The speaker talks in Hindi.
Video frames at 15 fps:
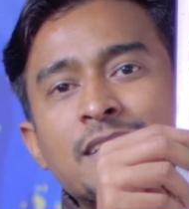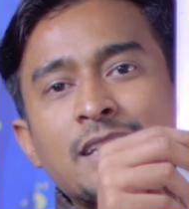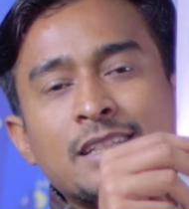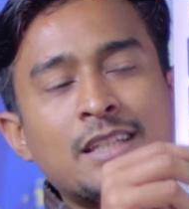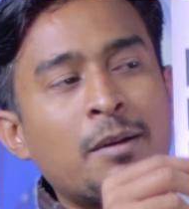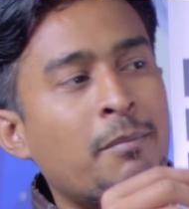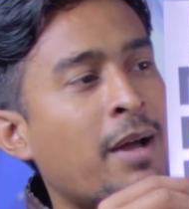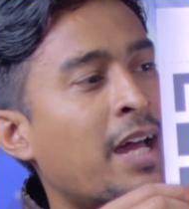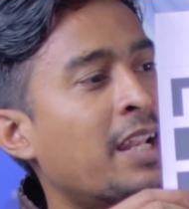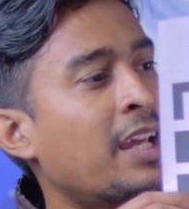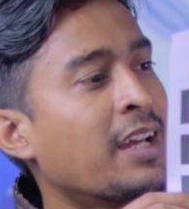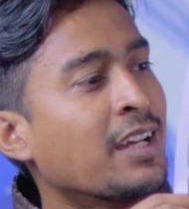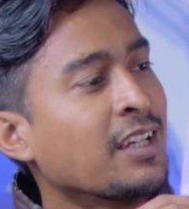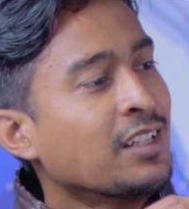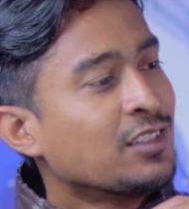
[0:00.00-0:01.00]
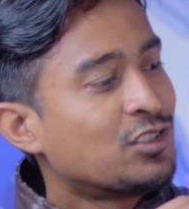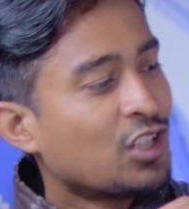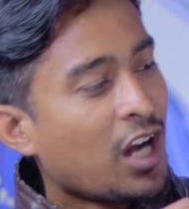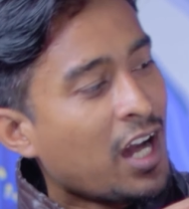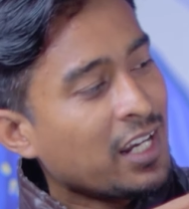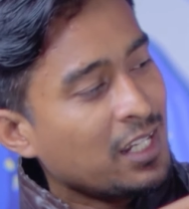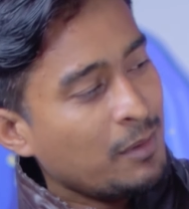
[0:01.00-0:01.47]
देख सकते हैं मैंने
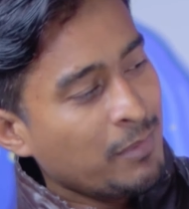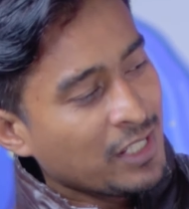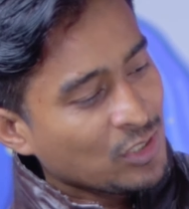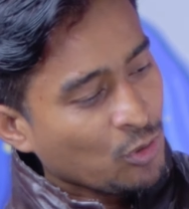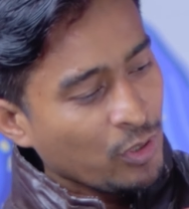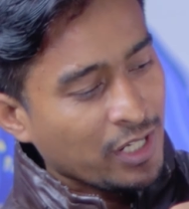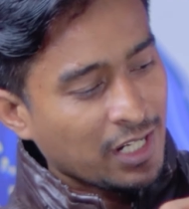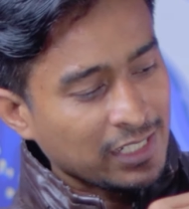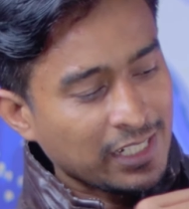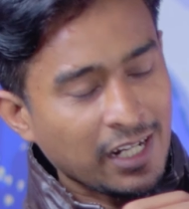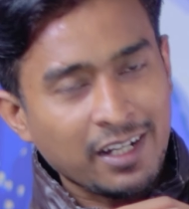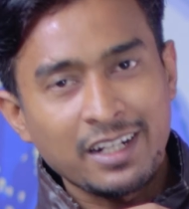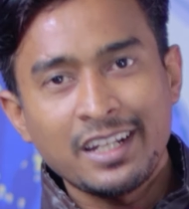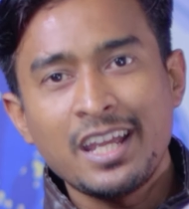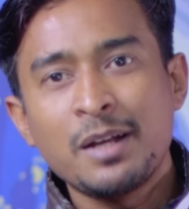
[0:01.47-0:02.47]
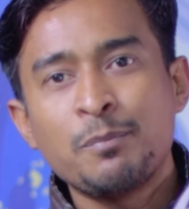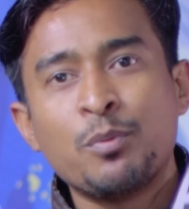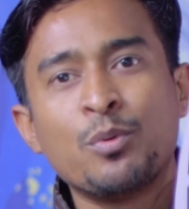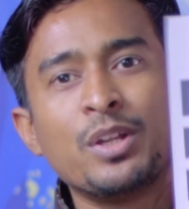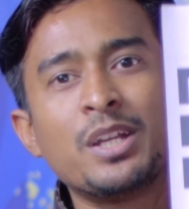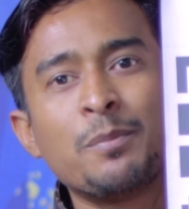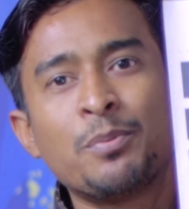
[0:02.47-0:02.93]
चार इमेज को इकट्ठा करके एक
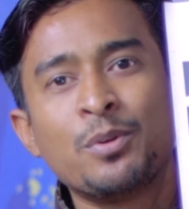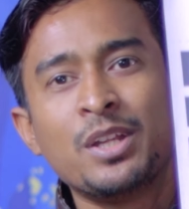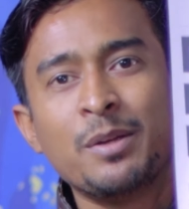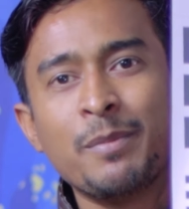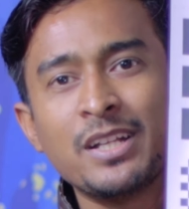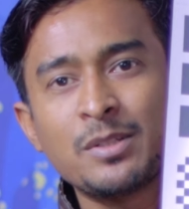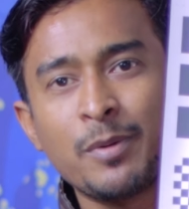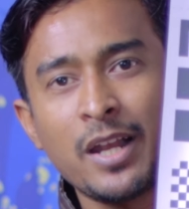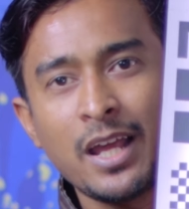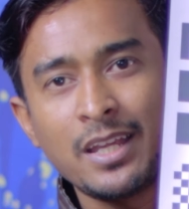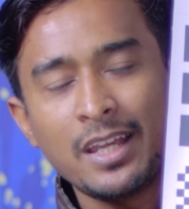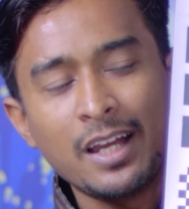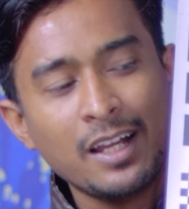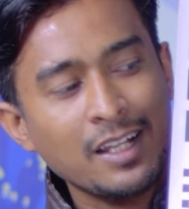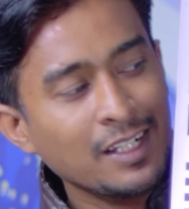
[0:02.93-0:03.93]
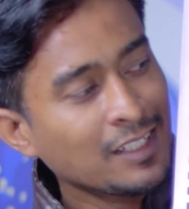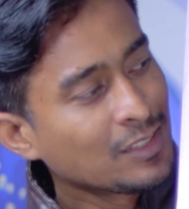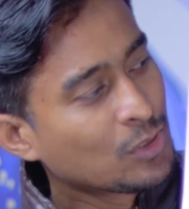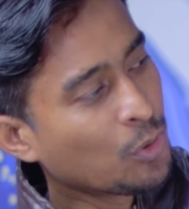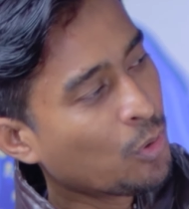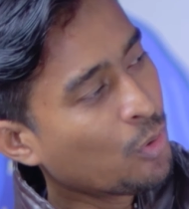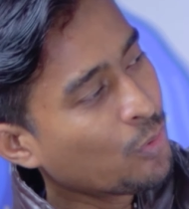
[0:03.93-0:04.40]
पूरी की पूरी इमेज बनाई है
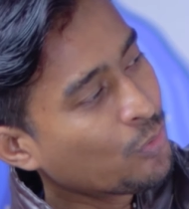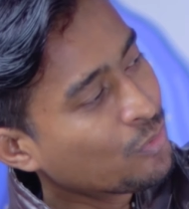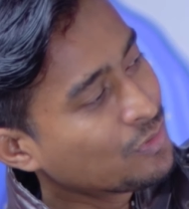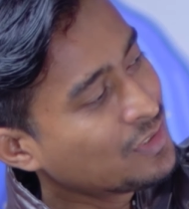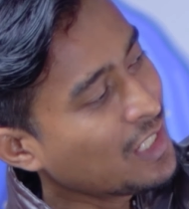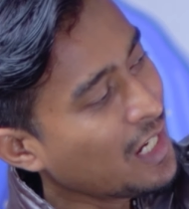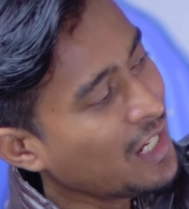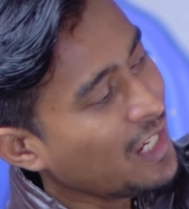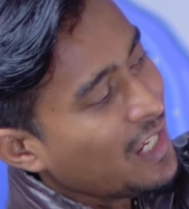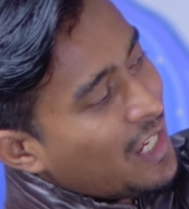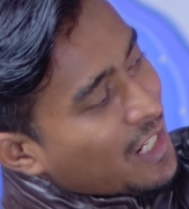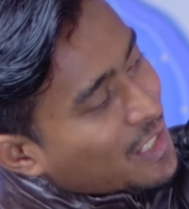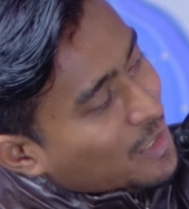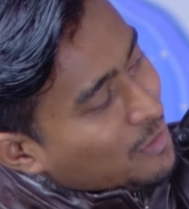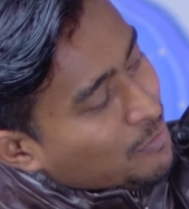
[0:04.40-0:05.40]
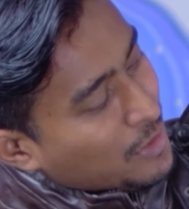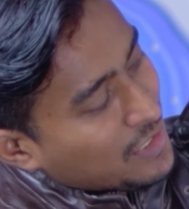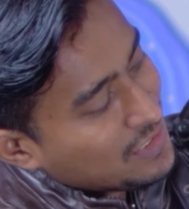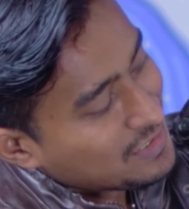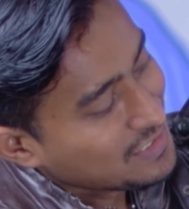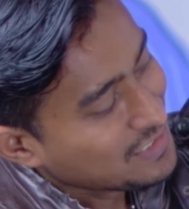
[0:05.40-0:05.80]
तो ये एक बड़ी